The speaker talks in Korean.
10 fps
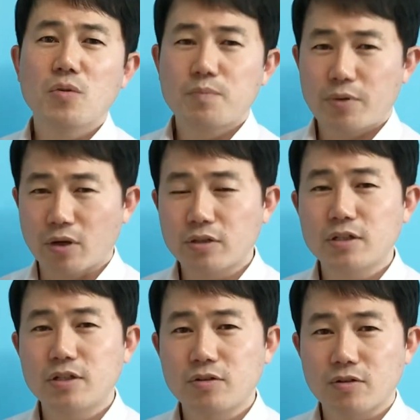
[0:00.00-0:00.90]

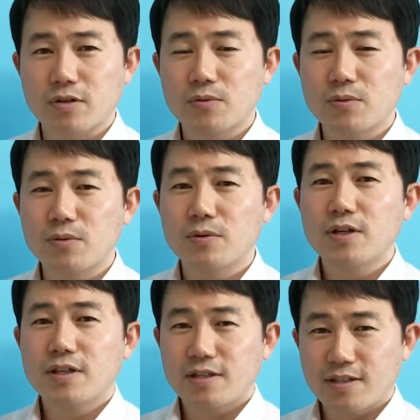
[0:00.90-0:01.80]
변화되는 거라고
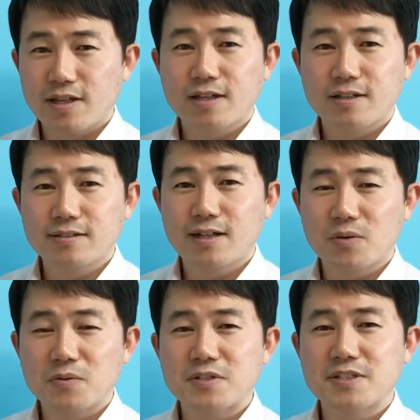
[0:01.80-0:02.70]
이야기를
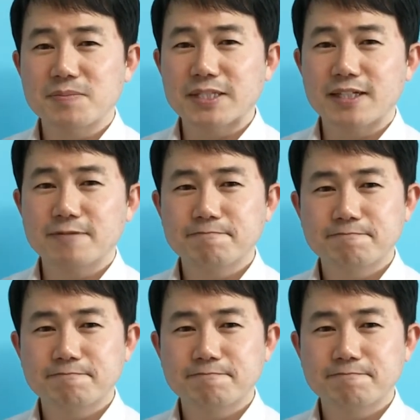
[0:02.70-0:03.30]
하고 있습니다.